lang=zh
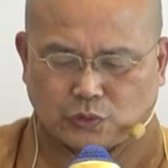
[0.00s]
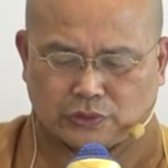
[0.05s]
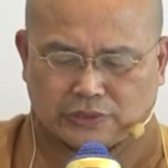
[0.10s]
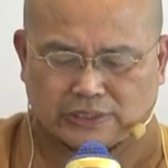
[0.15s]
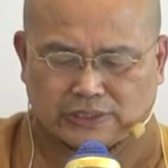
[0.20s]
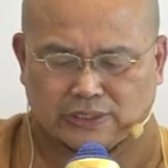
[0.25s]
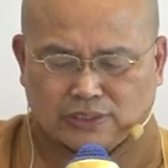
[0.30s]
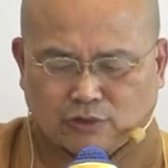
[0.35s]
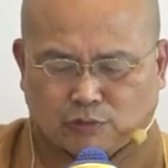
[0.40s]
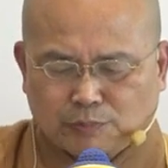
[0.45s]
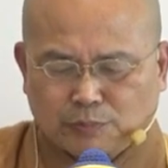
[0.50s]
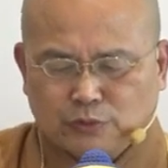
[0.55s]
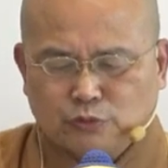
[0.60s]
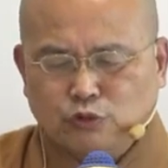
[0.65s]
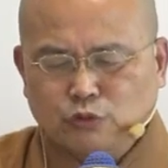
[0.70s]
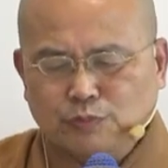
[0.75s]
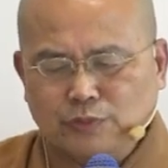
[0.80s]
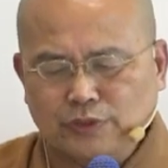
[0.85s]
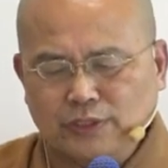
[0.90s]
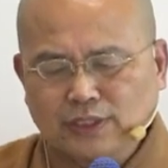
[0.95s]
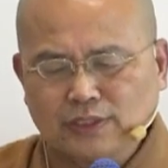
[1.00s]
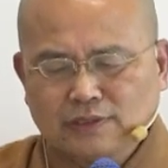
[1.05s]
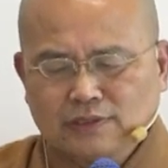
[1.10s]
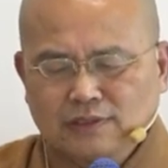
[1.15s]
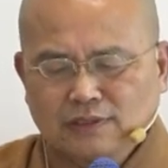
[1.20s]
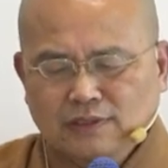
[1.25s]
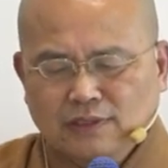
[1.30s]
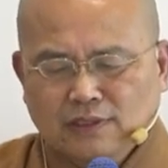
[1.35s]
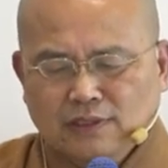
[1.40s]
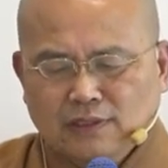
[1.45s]
若乐若不苦不乐，
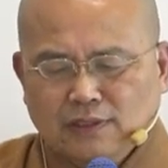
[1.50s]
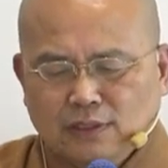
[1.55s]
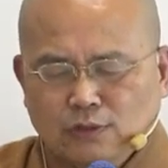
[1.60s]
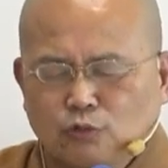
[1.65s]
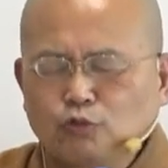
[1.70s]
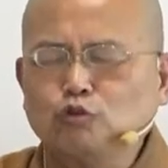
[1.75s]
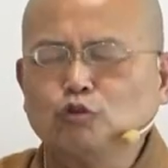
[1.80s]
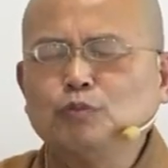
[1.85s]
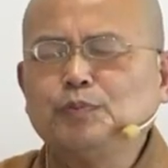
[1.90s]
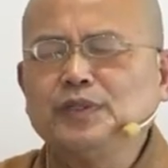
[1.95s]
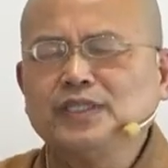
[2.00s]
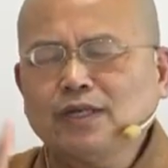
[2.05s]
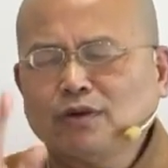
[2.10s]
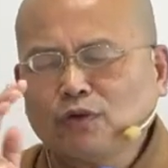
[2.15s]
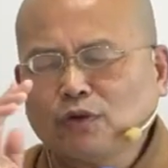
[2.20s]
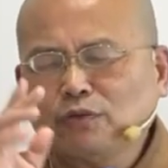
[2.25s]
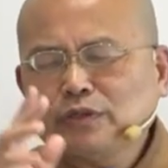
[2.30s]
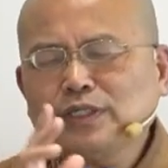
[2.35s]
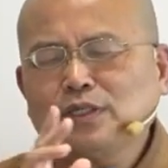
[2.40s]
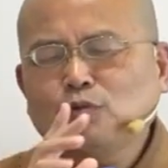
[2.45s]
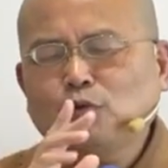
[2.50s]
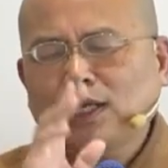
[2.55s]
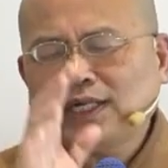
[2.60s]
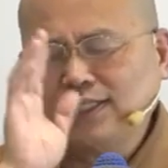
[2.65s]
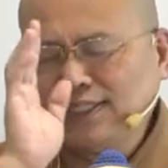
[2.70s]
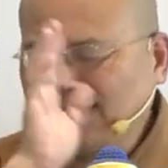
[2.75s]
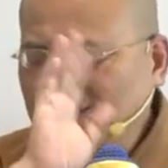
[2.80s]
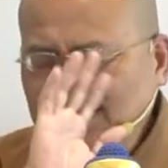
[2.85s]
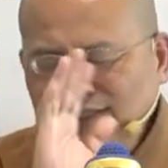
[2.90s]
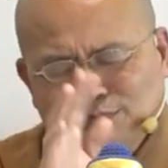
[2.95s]
苦比较容易
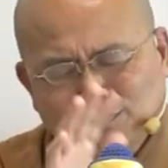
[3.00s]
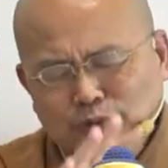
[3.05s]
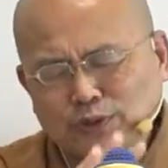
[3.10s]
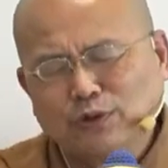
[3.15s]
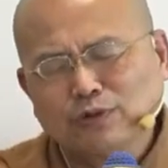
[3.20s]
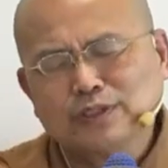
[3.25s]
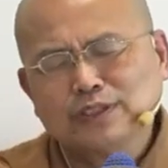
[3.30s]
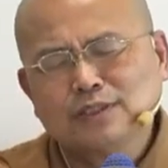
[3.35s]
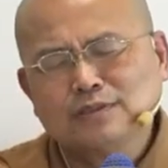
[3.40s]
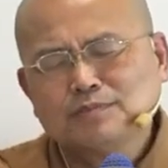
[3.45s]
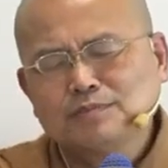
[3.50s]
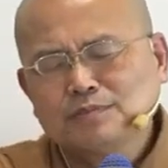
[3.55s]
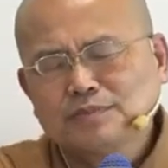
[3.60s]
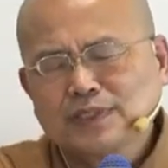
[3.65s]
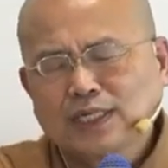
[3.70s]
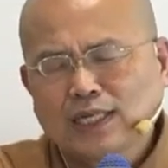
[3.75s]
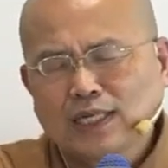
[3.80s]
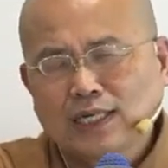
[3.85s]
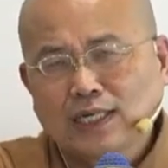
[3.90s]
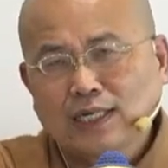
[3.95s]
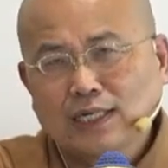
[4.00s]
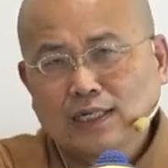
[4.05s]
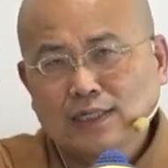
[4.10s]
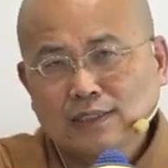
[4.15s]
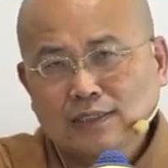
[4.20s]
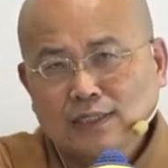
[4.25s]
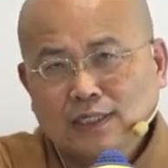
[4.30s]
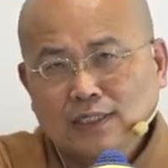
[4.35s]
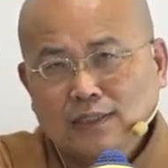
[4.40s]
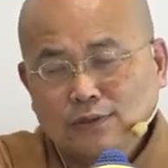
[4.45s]
观，乐不容易
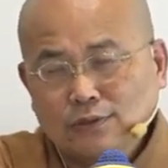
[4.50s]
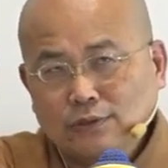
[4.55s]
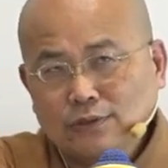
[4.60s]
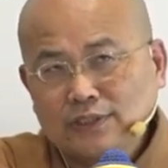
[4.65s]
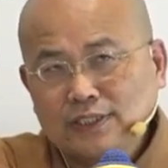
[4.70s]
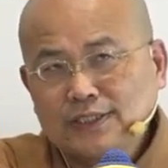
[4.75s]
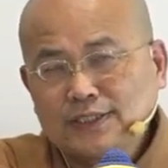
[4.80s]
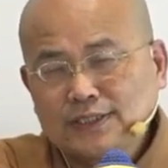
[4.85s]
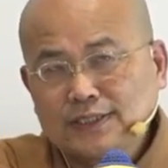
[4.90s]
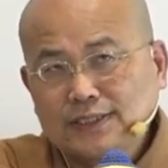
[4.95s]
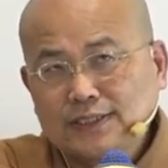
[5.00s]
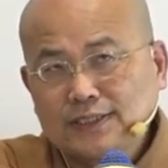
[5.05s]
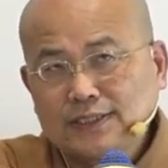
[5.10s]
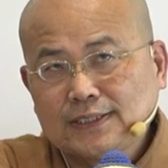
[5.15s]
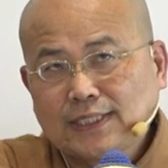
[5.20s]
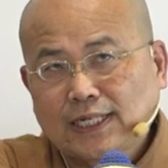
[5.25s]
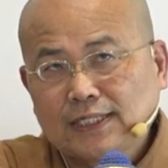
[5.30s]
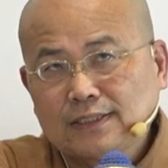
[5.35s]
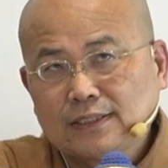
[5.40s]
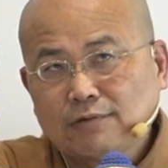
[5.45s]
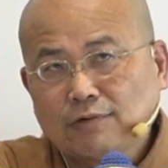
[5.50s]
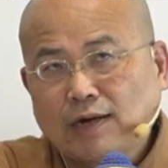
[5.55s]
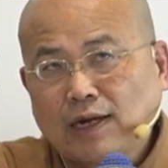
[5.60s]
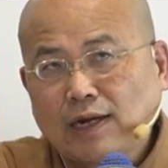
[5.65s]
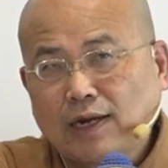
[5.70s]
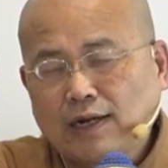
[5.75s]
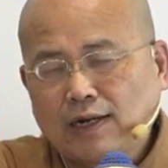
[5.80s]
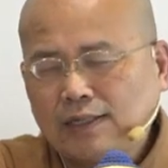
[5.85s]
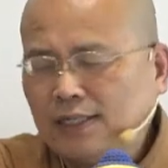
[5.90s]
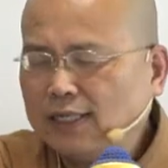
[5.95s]
啊。如果你仔细一看的
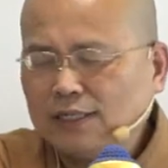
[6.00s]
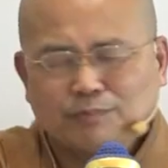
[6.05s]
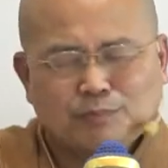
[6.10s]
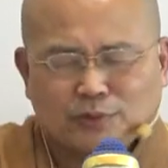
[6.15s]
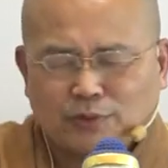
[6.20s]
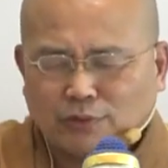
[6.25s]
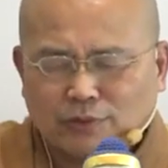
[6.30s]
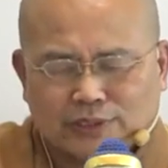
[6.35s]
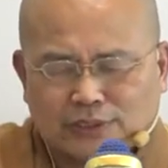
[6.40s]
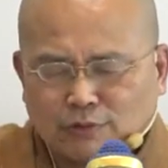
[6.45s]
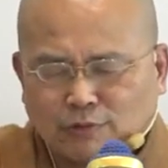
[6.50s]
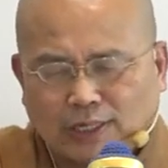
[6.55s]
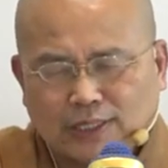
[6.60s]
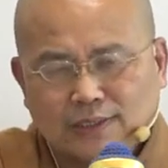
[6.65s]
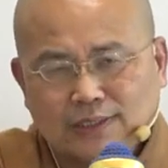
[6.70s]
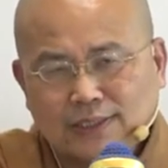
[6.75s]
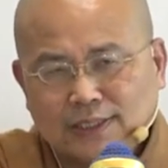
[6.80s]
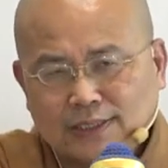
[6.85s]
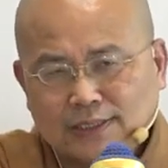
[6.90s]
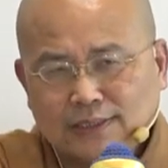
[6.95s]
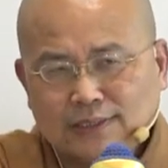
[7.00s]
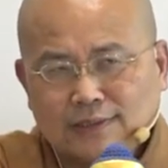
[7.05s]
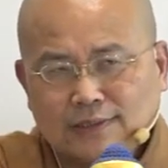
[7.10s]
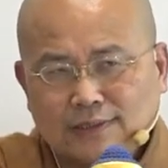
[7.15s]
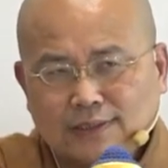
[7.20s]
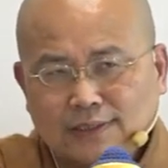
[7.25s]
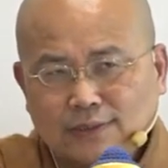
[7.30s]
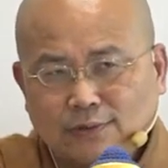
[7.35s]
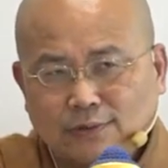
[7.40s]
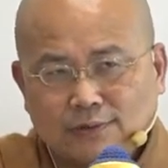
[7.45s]
话，乐不容易观，
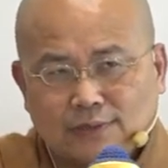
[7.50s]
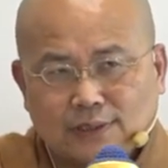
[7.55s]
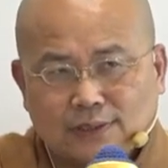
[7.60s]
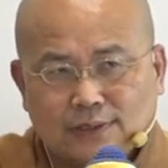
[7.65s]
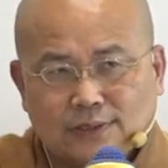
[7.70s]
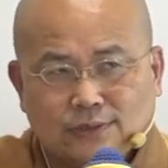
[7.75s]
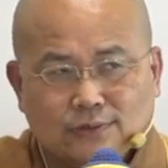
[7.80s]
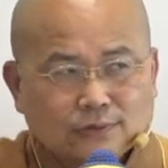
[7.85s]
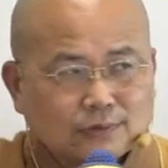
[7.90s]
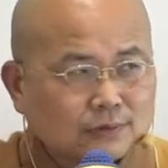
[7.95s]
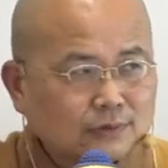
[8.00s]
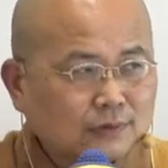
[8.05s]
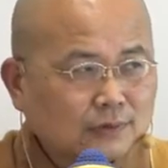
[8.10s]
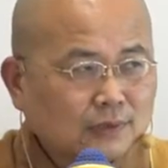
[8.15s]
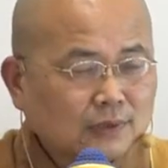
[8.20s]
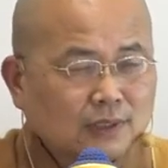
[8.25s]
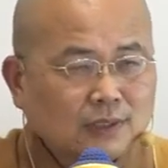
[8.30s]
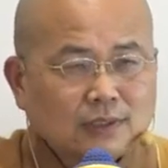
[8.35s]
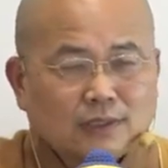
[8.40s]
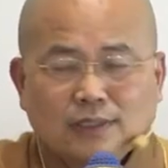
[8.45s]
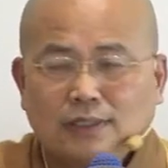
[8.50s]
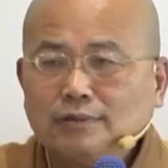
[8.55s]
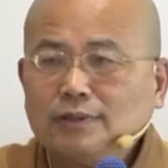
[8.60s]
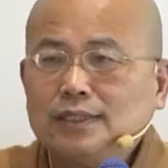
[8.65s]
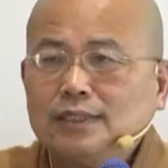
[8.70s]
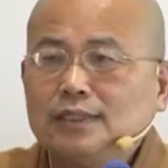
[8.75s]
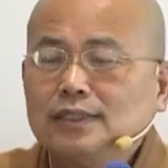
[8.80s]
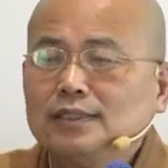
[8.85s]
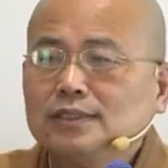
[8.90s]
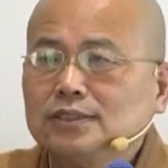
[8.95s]
乐很容易就因
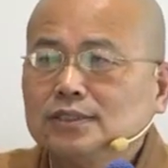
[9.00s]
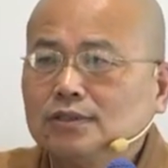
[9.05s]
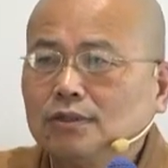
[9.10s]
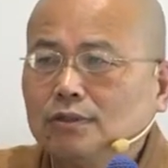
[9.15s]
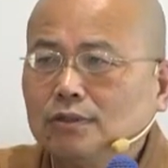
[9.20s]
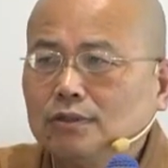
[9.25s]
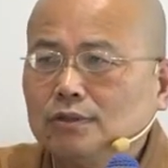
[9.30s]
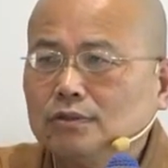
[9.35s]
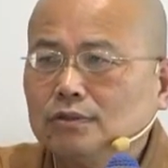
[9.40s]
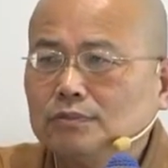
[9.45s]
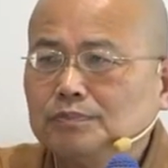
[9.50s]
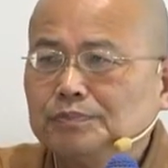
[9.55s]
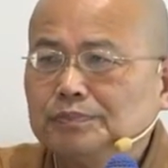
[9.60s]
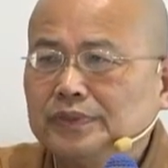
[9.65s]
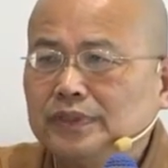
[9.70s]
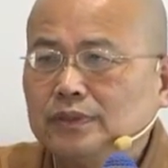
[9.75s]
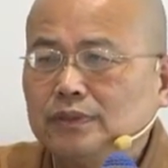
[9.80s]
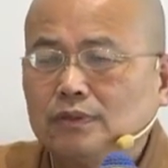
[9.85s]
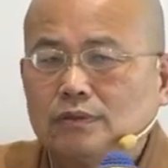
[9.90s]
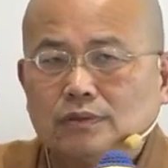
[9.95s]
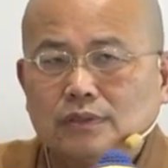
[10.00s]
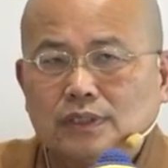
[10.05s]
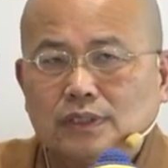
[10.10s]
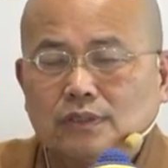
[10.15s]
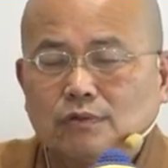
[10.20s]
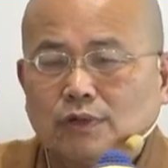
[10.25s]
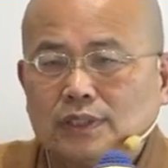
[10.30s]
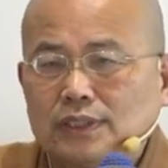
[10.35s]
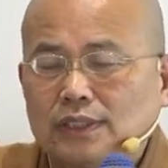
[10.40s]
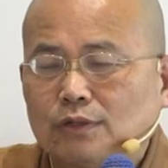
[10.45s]
为乐受不容
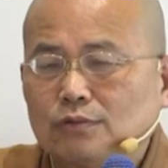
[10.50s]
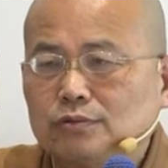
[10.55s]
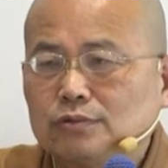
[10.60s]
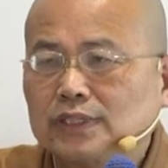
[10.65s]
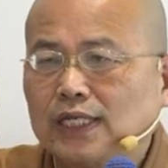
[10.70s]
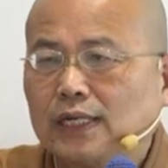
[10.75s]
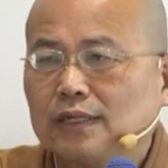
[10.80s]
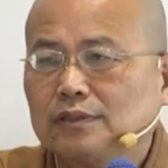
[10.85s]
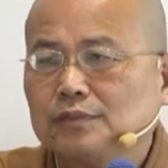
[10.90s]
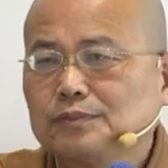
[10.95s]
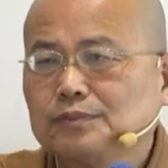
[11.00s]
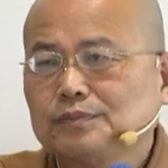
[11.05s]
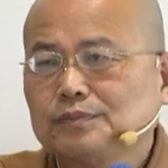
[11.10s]
易观到无常。